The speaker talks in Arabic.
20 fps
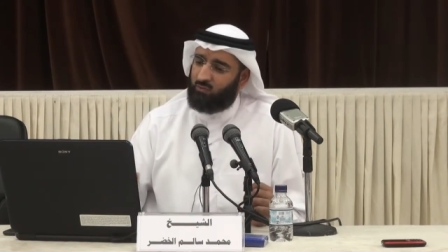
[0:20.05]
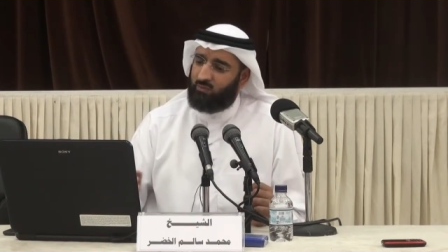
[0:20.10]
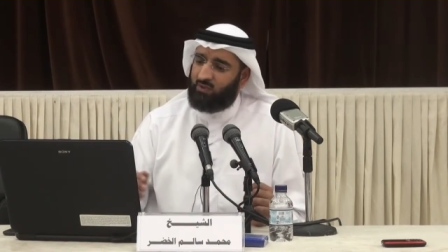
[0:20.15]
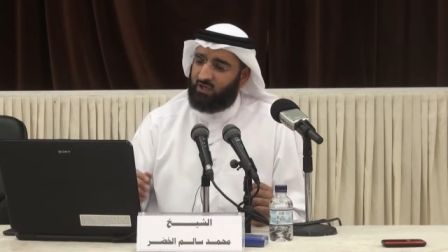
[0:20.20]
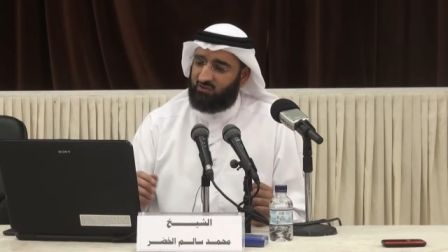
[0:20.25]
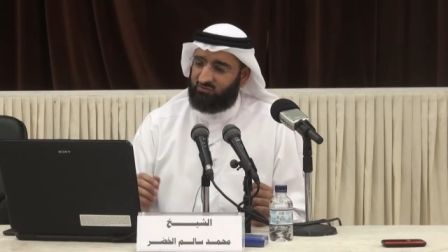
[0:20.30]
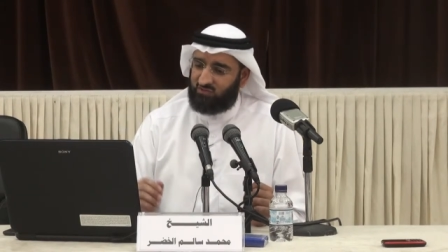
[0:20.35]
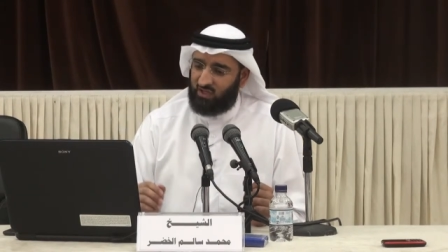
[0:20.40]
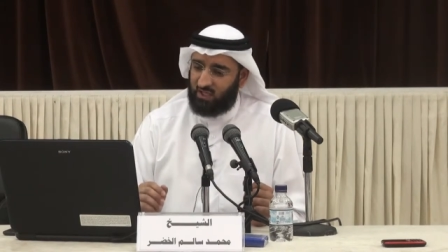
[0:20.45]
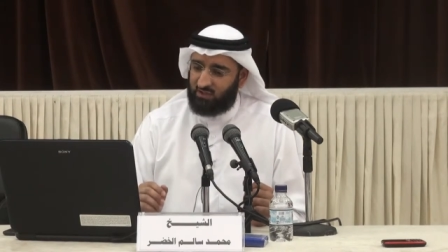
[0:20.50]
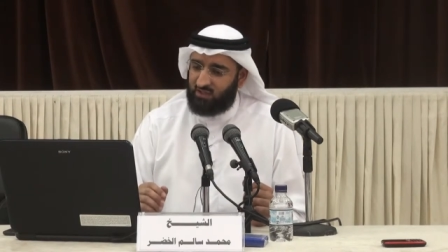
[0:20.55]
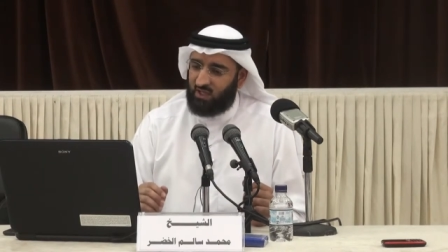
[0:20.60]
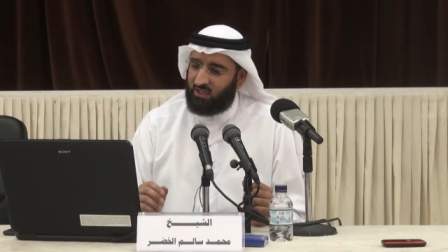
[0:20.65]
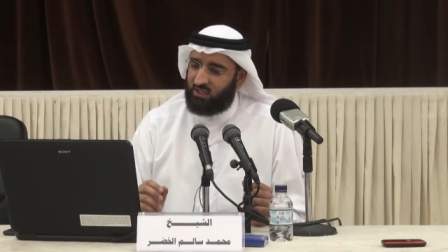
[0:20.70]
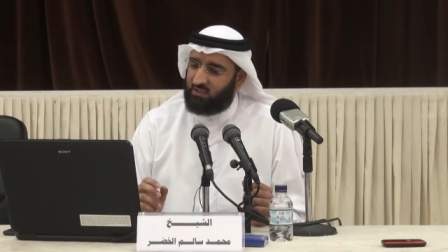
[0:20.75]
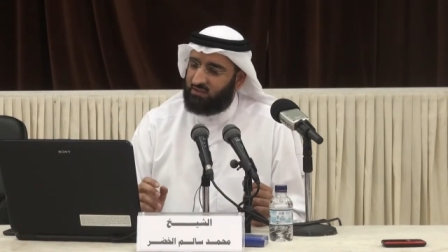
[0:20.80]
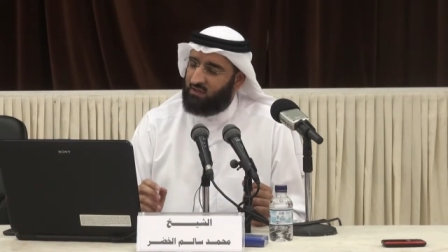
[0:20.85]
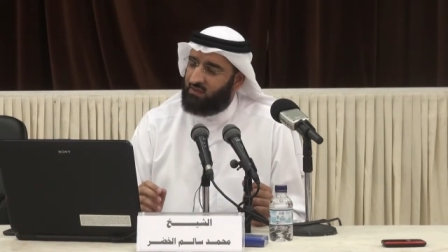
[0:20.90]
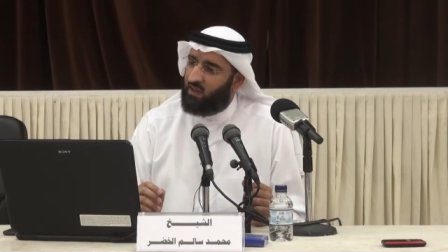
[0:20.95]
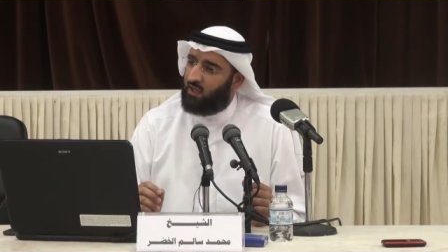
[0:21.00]
من
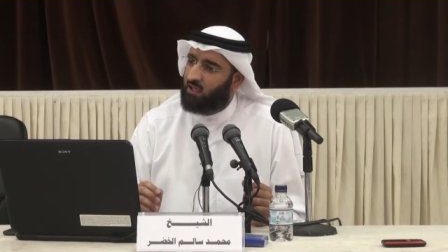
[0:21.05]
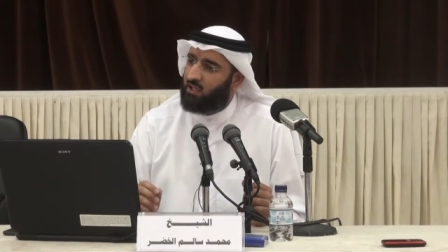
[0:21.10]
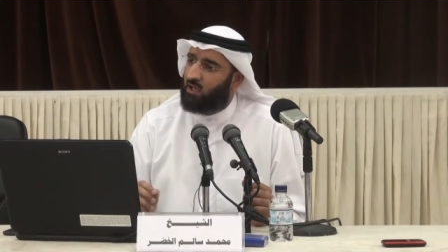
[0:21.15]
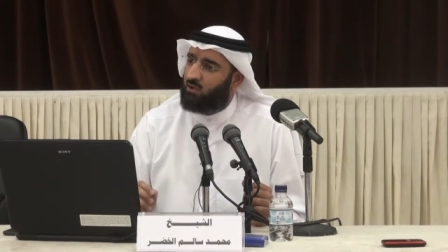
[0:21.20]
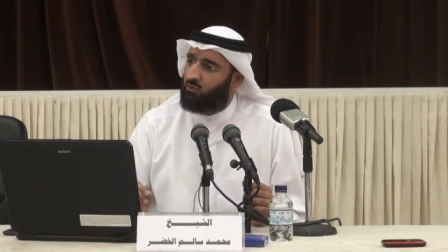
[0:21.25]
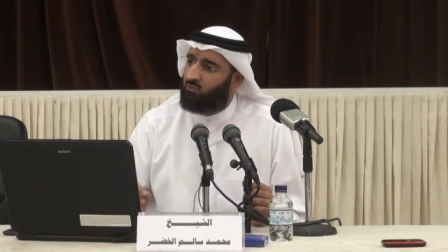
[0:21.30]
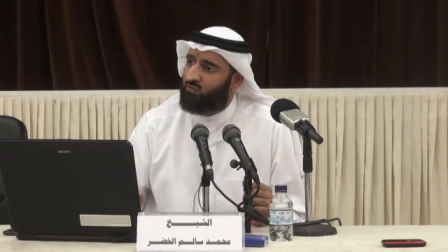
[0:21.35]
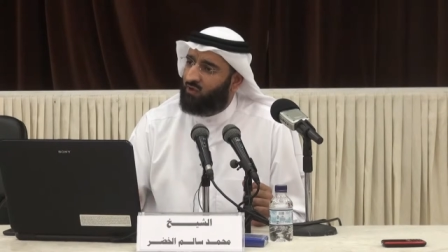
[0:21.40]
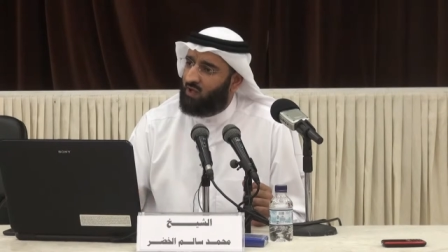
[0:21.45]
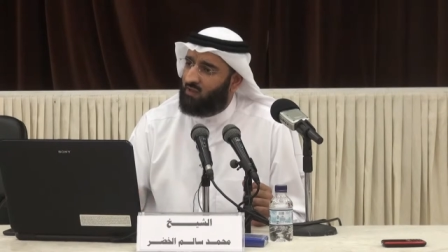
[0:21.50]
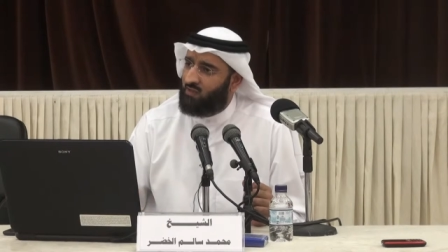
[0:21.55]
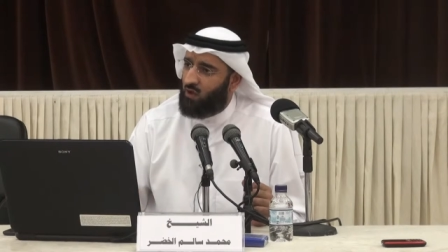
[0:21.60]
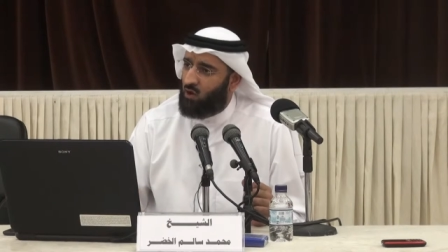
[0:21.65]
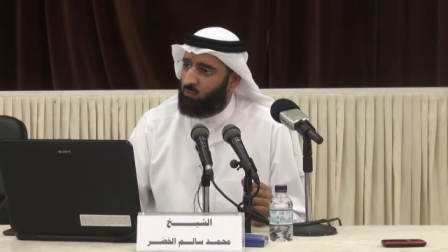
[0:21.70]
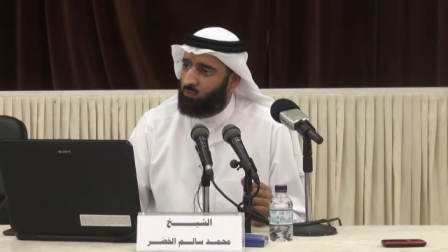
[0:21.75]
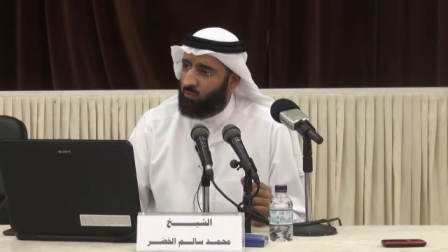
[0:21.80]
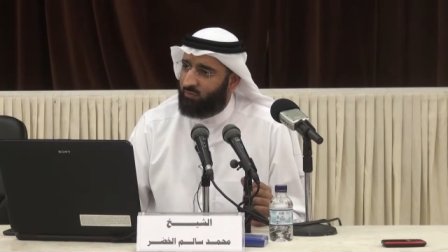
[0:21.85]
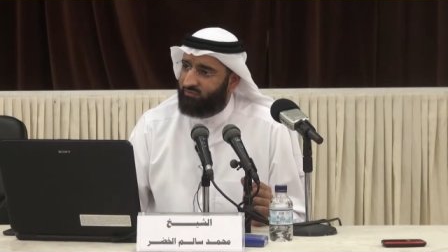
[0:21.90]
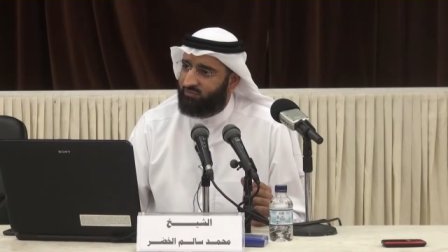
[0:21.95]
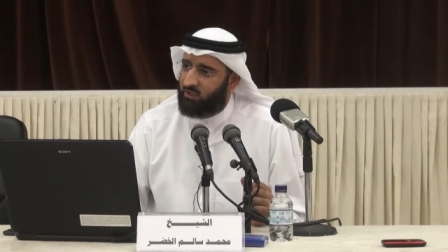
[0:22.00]
الشيطان تذكروا فإذا
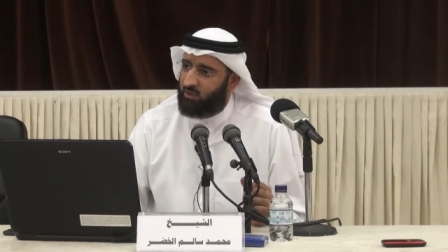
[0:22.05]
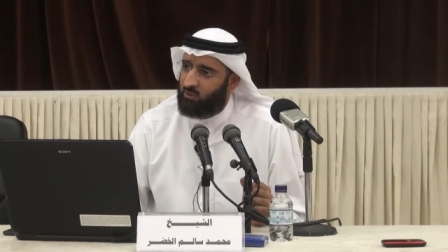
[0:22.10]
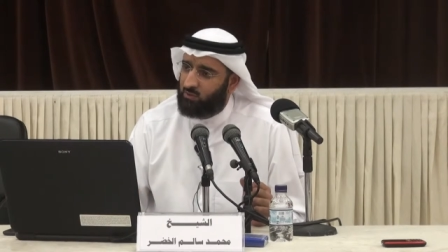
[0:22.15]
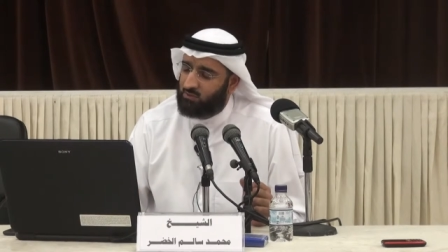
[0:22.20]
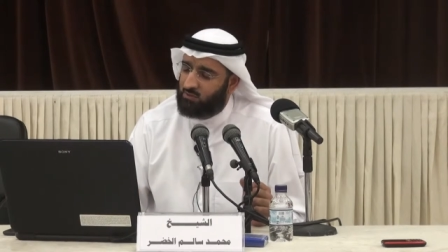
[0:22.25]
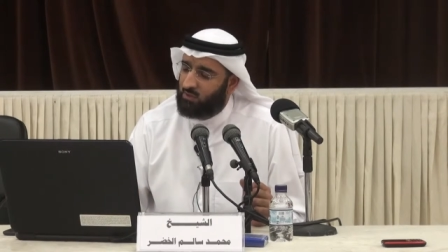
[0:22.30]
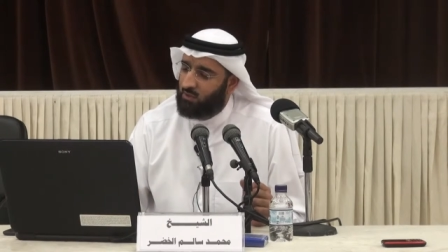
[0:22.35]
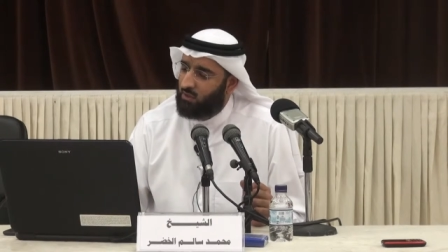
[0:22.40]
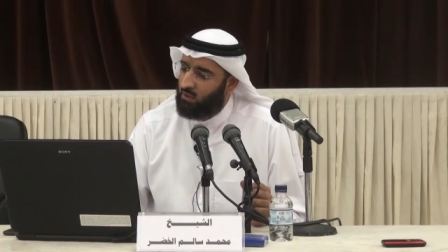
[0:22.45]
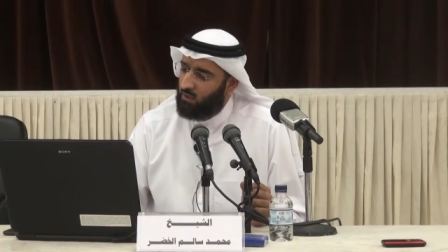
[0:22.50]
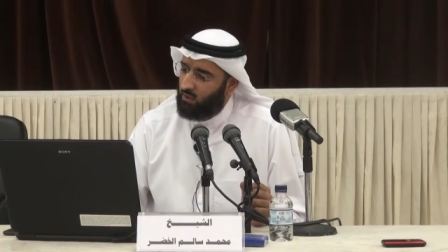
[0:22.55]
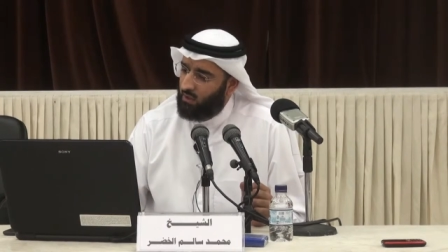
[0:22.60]
هم مبصرون